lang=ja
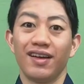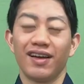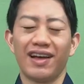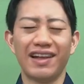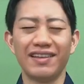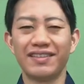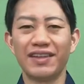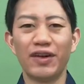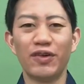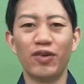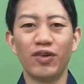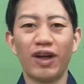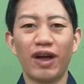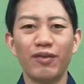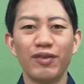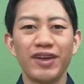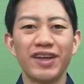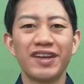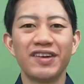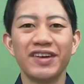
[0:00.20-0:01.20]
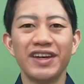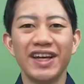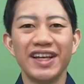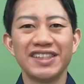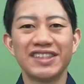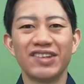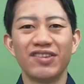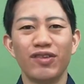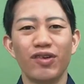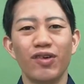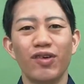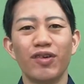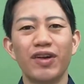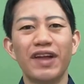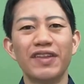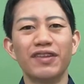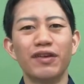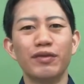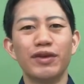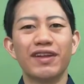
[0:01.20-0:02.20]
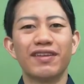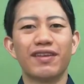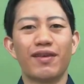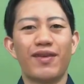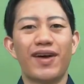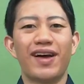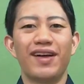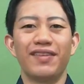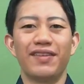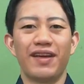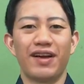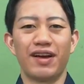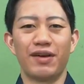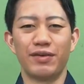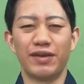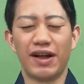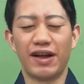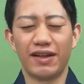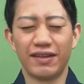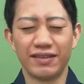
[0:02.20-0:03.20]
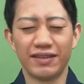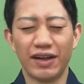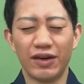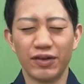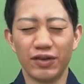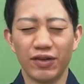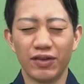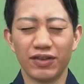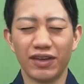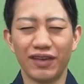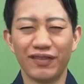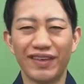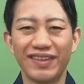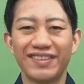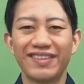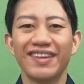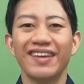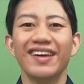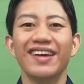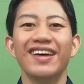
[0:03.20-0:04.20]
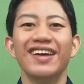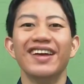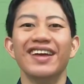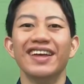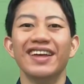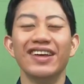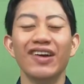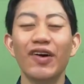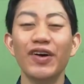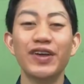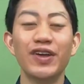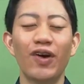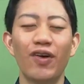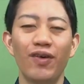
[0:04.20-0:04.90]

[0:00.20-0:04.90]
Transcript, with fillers: カズ太郎歌舞伎クリエーションをご覧の皆様中村カズ太郎でございますいよい